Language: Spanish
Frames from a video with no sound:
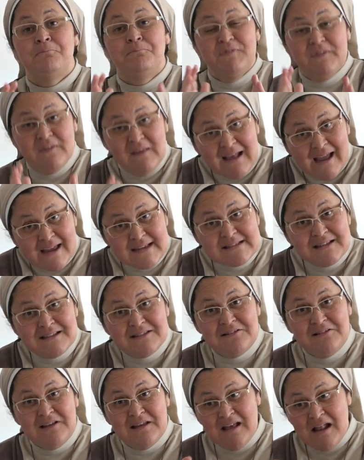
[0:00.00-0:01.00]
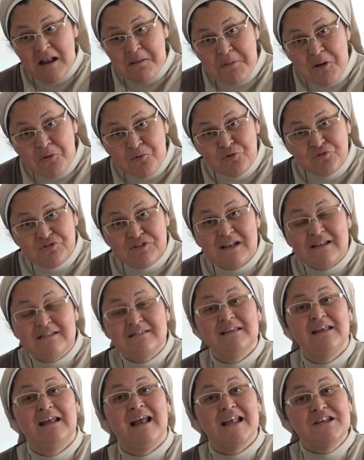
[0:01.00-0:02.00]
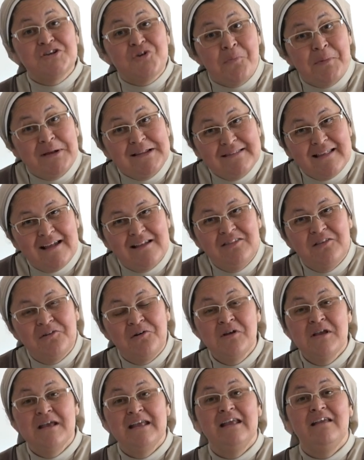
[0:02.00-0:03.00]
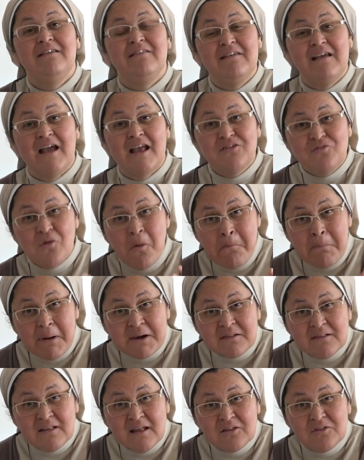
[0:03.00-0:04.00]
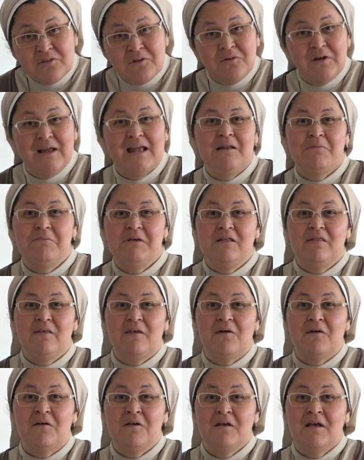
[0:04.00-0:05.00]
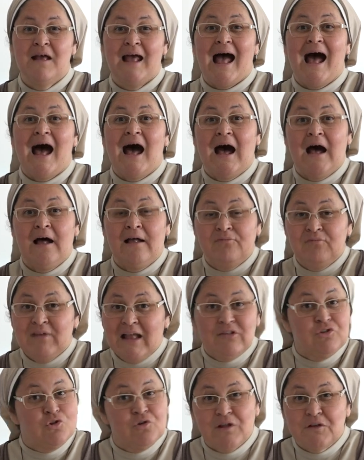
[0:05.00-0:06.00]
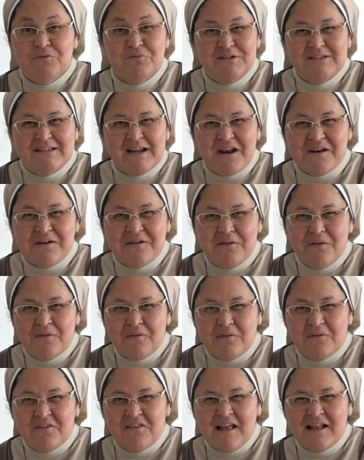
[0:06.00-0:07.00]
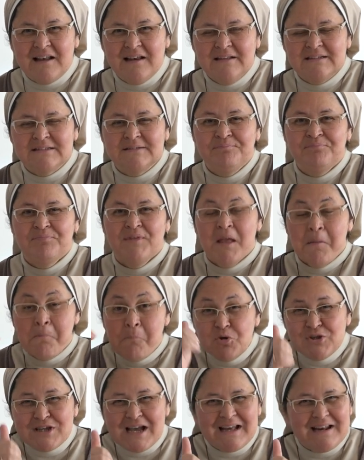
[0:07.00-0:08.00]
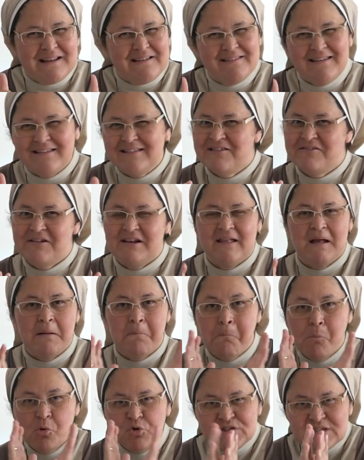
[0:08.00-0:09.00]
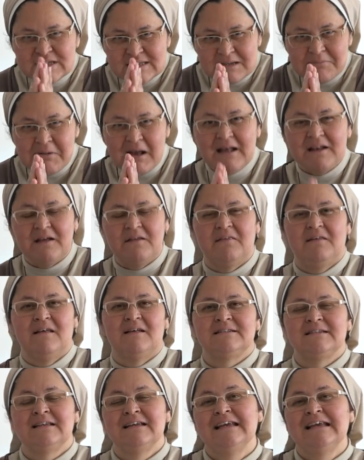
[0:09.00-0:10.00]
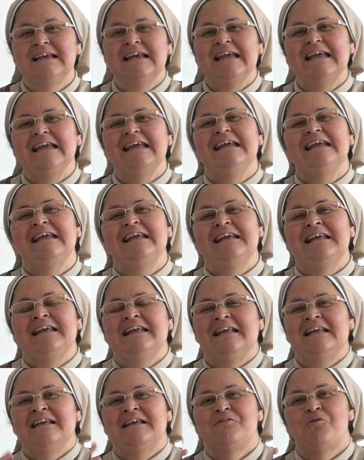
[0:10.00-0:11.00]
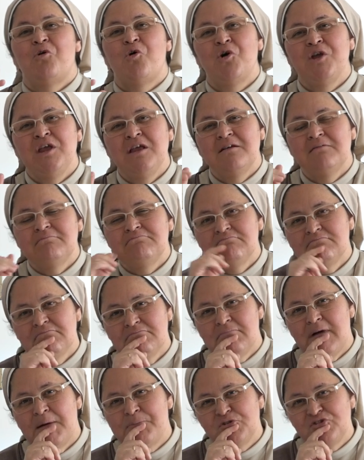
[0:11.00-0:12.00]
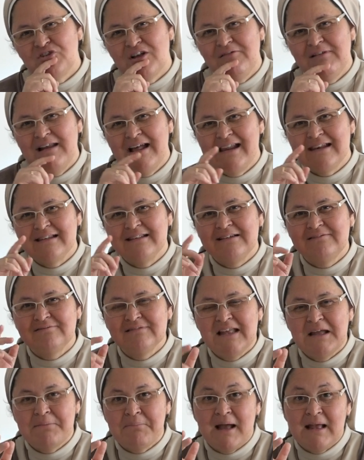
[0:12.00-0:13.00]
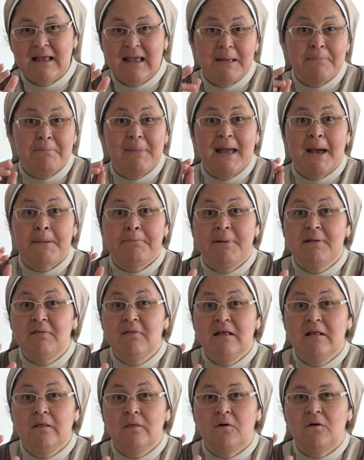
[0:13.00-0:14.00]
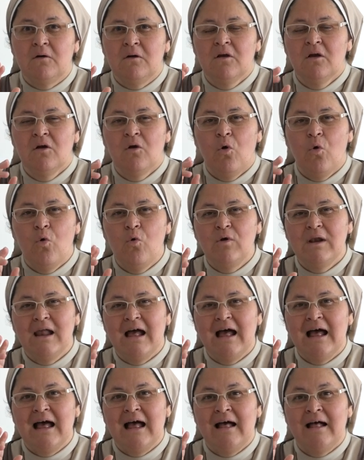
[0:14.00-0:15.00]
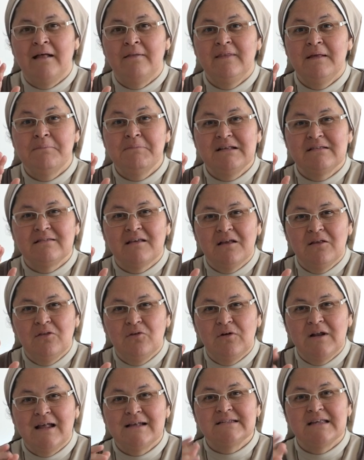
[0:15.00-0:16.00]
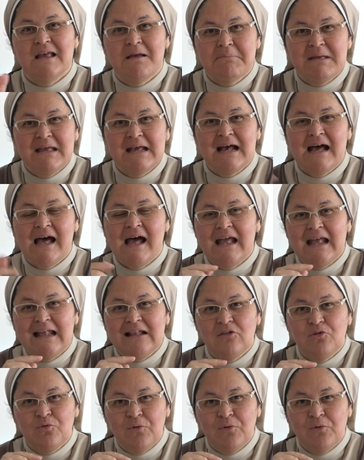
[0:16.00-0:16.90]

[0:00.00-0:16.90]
sigáis dándole al me gusta, sigáis comentando y sigáis compartiendo el vídeo ah, en todas vuestras redes sociales. Muchas gracias, de verdad, muchísimas gracias. Eh, hoy vamos a hablar de un tema que me ha pedido una de mis seguidoras y amiga en